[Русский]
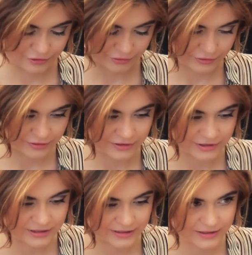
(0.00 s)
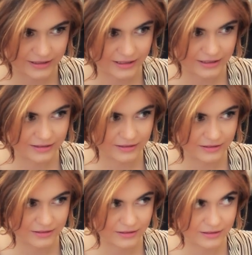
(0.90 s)
что
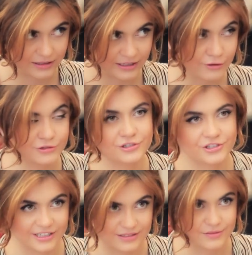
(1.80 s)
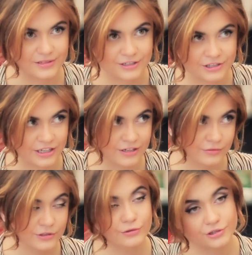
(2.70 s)
я очень часто
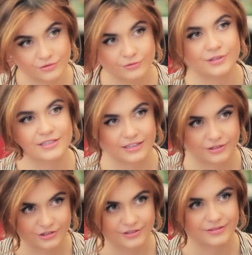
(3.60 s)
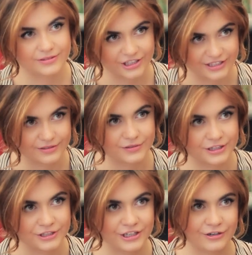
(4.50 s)
встречаю, не очень, но достаточно часто
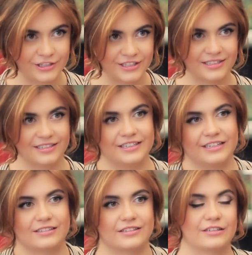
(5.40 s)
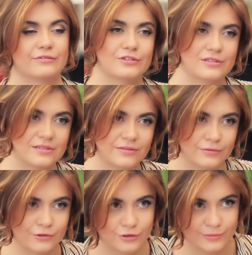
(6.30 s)
встречаю родителей некоторых возле
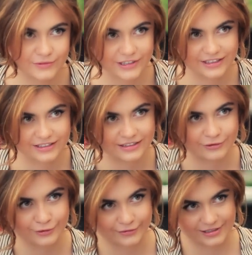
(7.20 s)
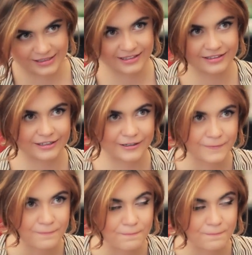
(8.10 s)
своего дома в каких-то торговых центрах,